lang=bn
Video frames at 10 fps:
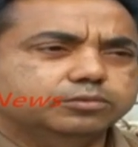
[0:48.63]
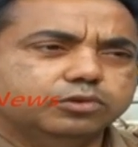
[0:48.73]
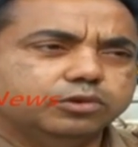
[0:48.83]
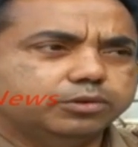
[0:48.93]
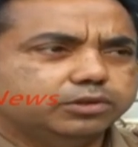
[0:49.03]

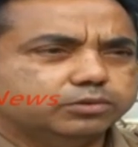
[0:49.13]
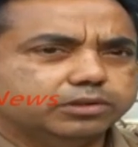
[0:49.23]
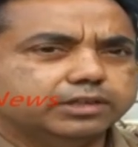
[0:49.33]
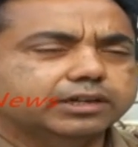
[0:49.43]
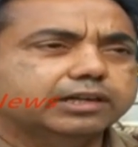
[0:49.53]
পুনর্ভবাতে
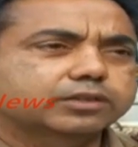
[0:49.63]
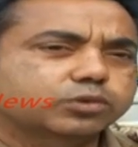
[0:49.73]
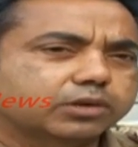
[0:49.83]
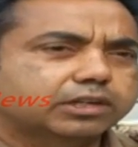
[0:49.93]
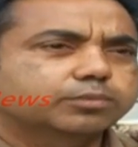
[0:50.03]
চলে যায় কালকে
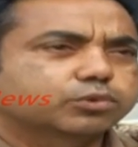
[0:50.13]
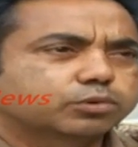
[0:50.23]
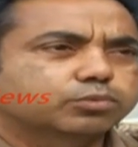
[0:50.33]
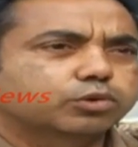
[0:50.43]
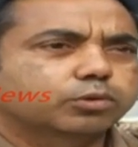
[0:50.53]
সকালে
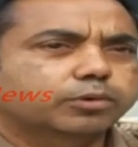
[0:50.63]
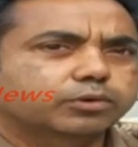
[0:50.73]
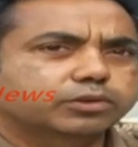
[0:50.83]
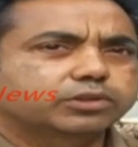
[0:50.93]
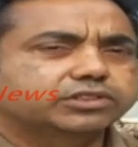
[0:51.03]
প্রথম পুনর্ভবা
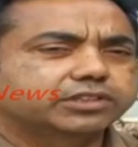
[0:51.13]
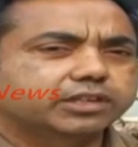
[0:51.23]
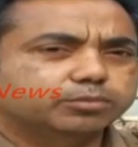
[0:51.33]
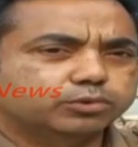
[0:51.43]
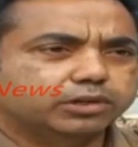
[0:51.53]
নদীর ওই
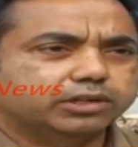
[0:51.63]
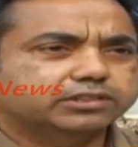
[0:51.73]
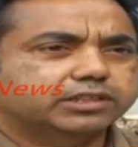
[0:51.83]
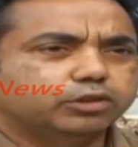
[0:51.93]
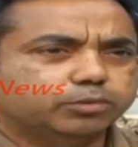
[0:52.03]
শ্রীরামপুরের
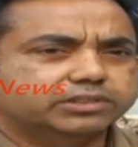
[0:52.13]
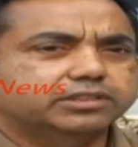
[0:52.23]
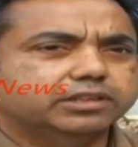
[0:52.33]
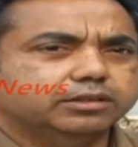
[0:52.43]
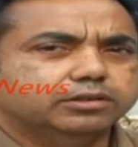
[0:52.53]
স্থানীয় বাসিন্দা